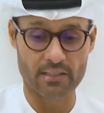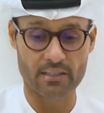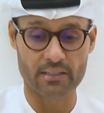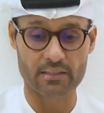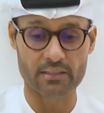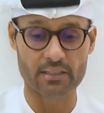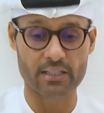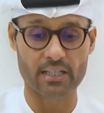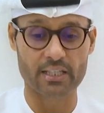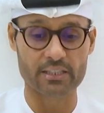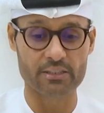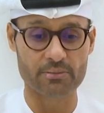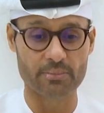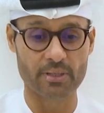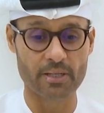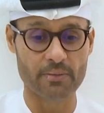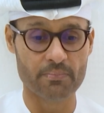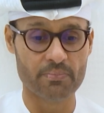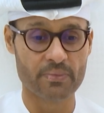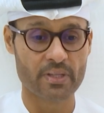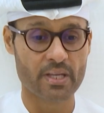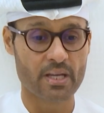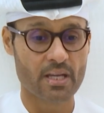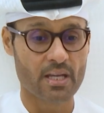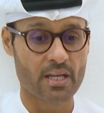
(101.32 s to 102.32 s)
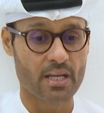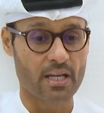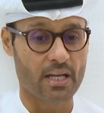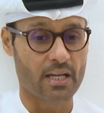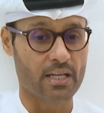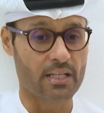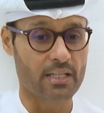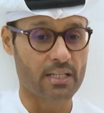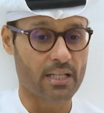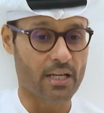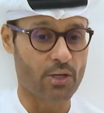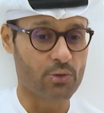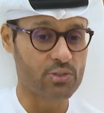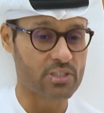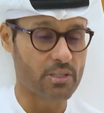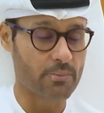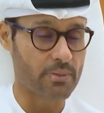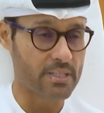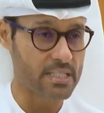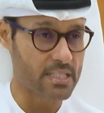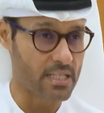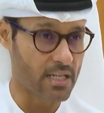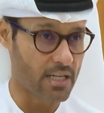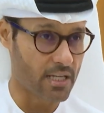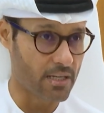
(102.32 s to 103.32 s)
القادمه الحوسبه
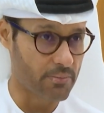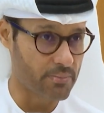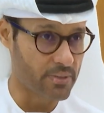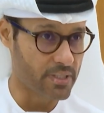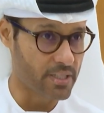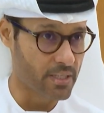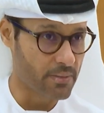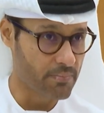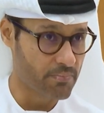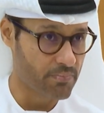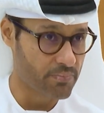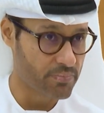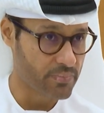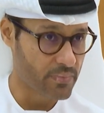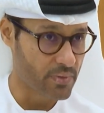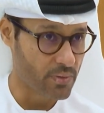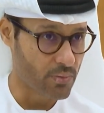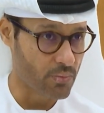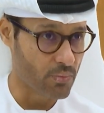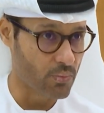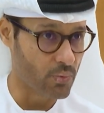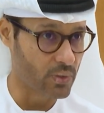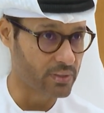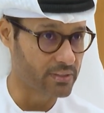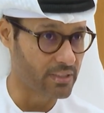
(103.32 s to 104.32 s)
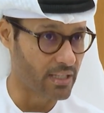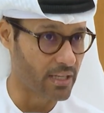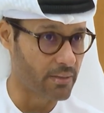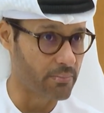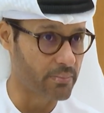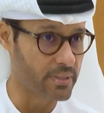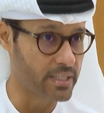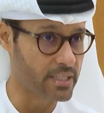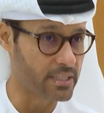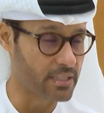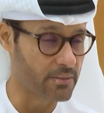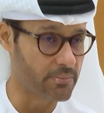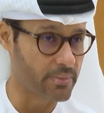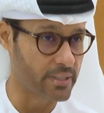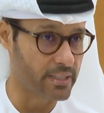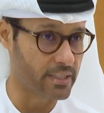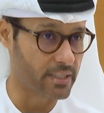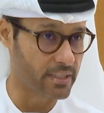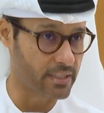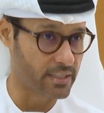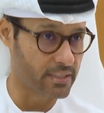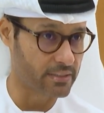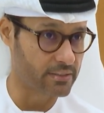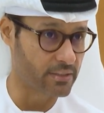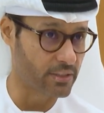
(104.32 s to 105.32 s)
السحابيه وتامين
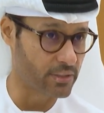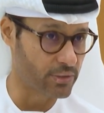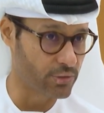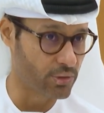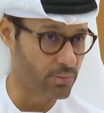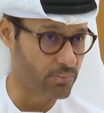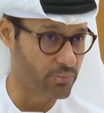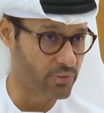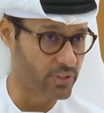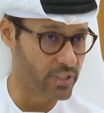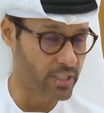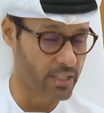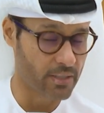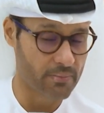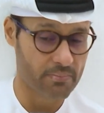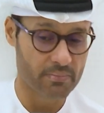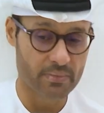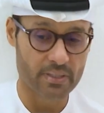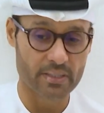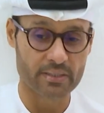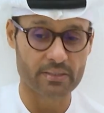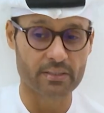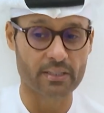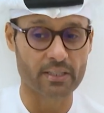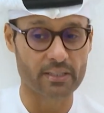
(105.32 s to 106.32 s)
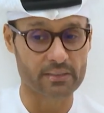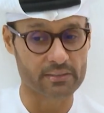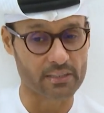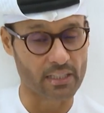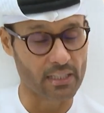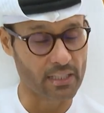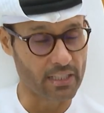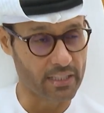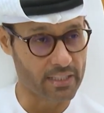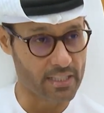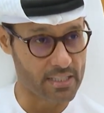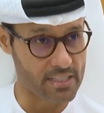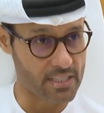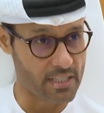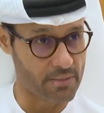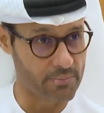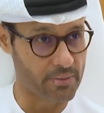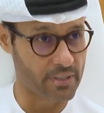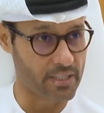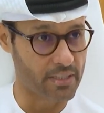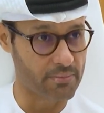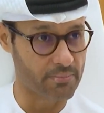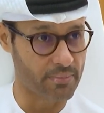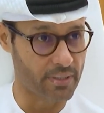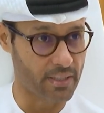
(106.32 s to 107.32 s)
البيانات اليوم فيها نحن طلعنا
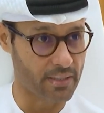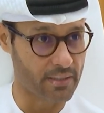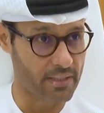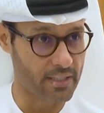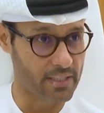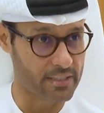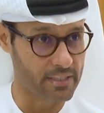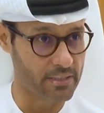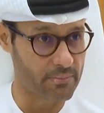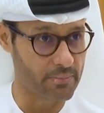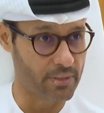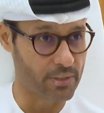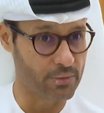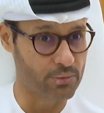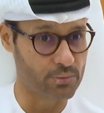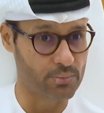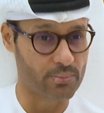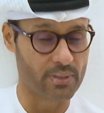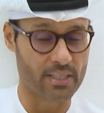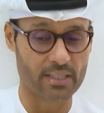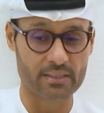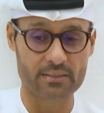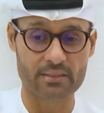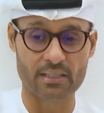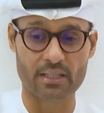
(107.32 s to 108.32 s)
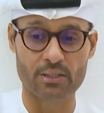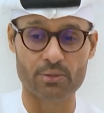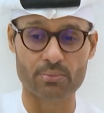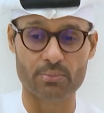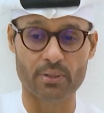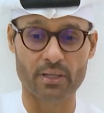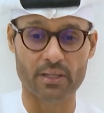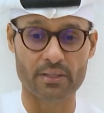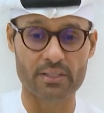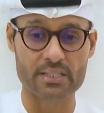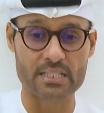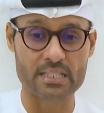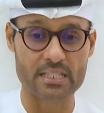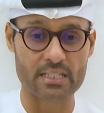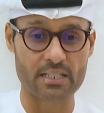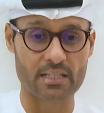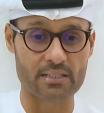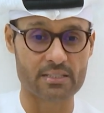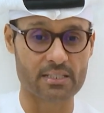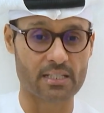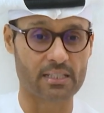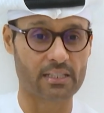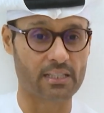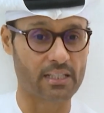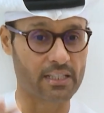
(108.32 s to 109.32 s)
سابقا بعض هذه المعلومات او بعض
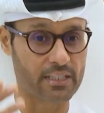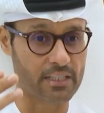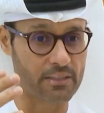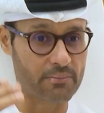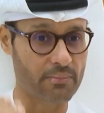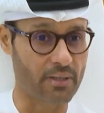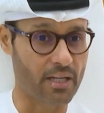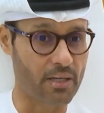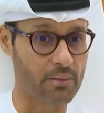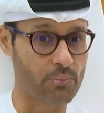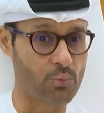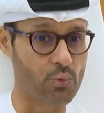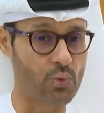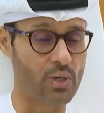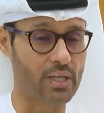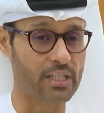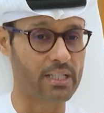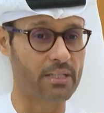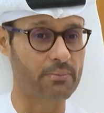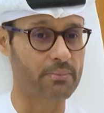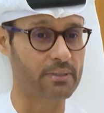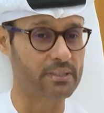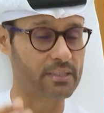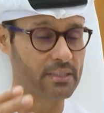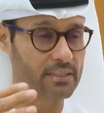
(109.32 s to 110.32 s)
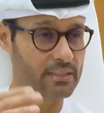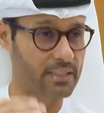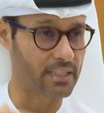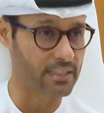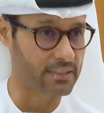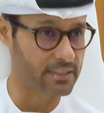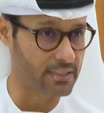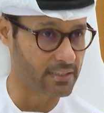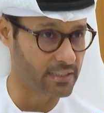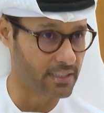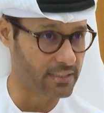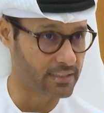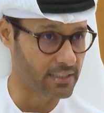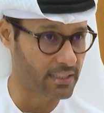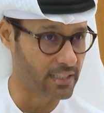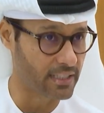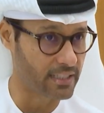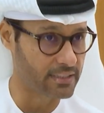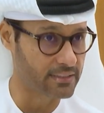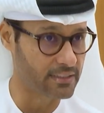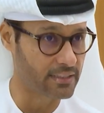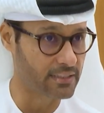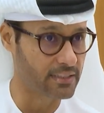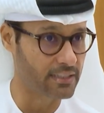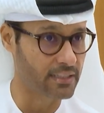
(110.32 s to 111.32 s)
السياسات لكن مع مواكبه التحديثات
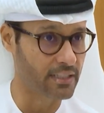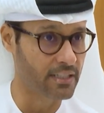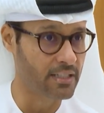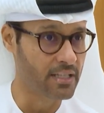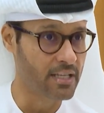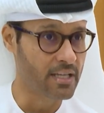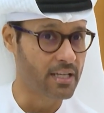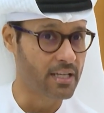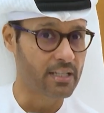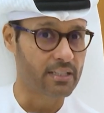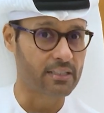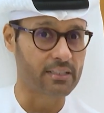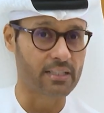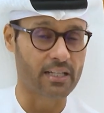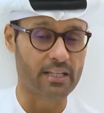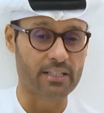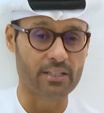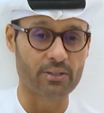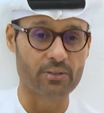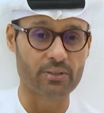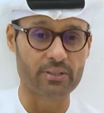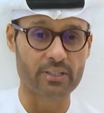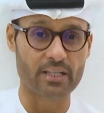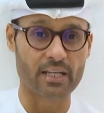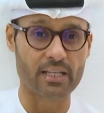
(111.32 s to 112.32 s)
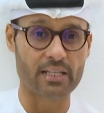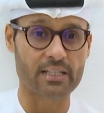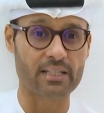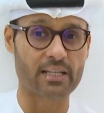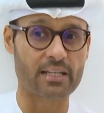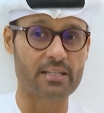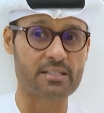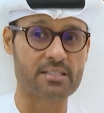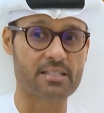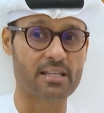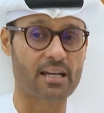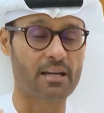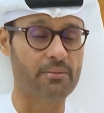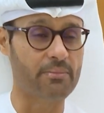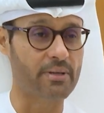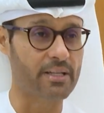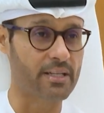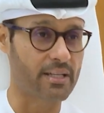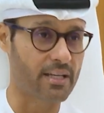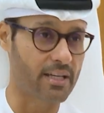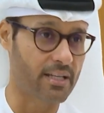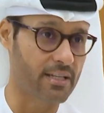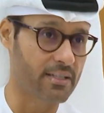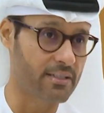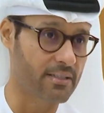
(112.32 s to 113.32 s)
الحديثه كان هنالك لزاما
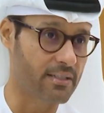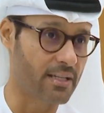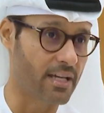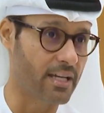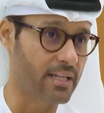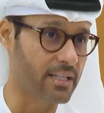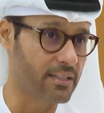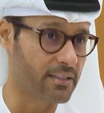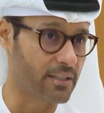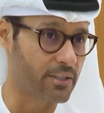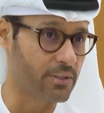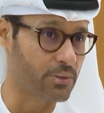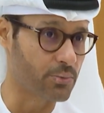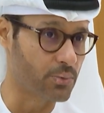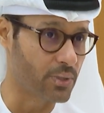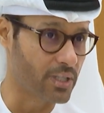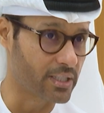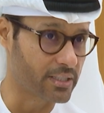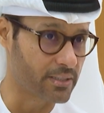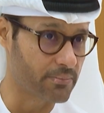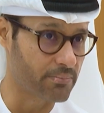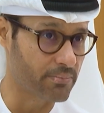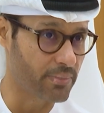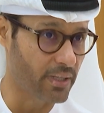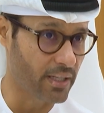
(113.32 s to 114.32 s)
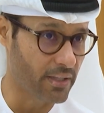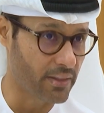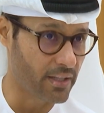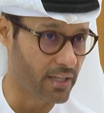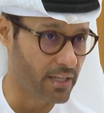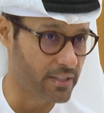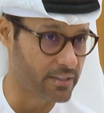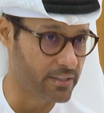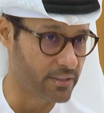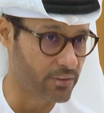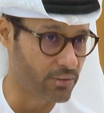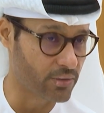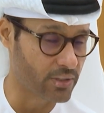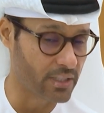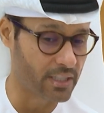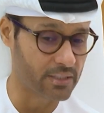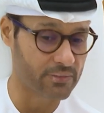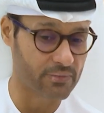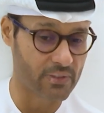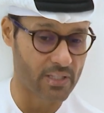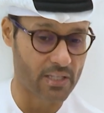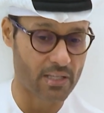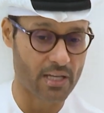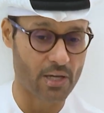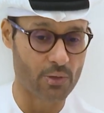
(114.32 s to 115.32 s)
ان ايضا نواكب بعض هذه النقاط
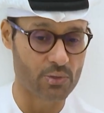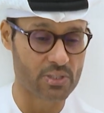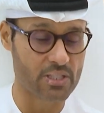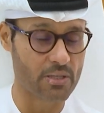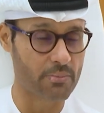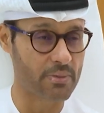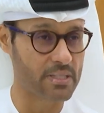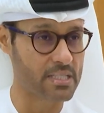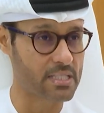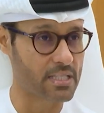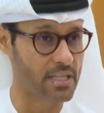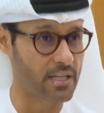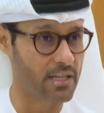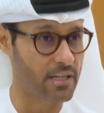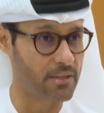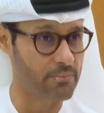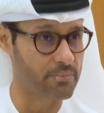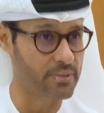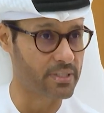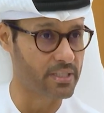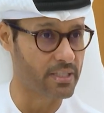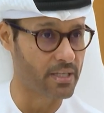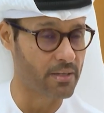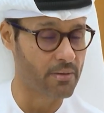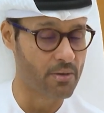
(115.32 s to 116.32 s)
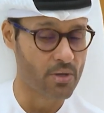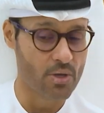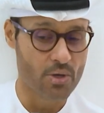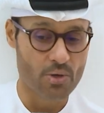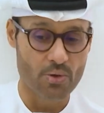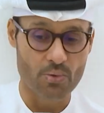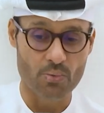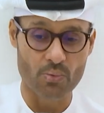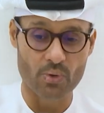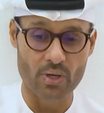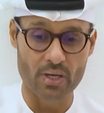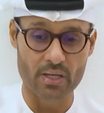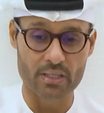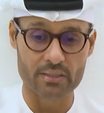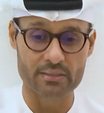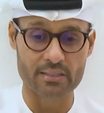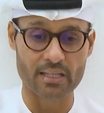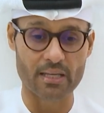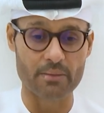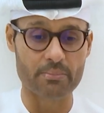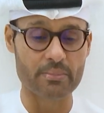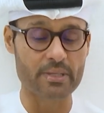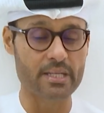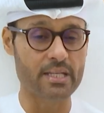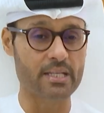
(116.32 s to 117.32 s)
فالحوسبه السحابيه
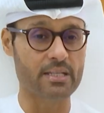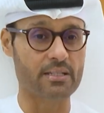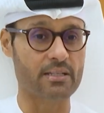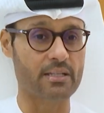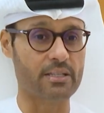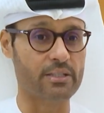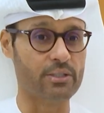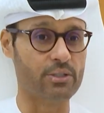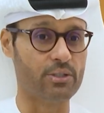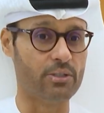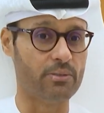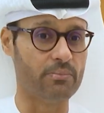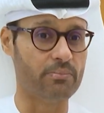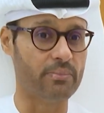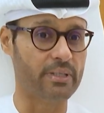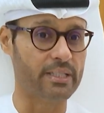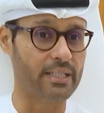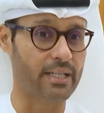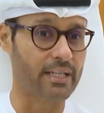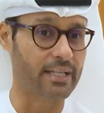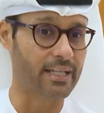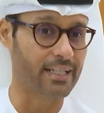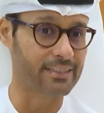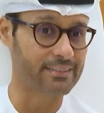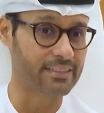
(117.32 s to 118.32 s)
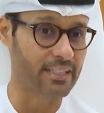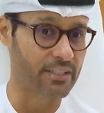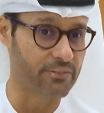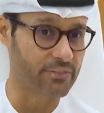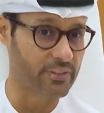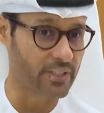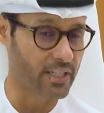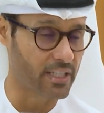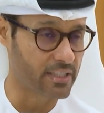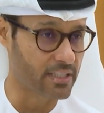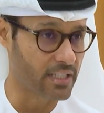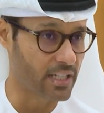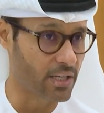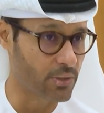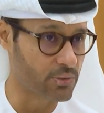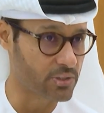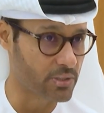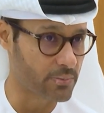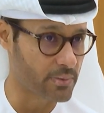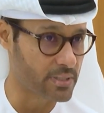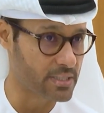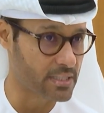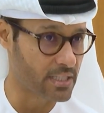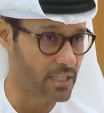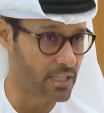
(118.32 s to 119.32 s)
وتامين اليوم بياناتنا في هذه
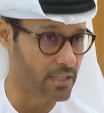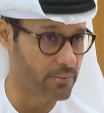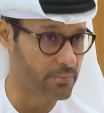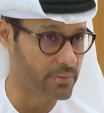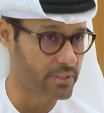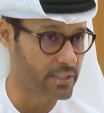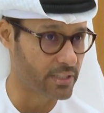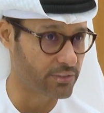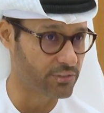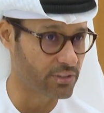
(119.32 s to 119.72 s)
الحوسبه السحابيه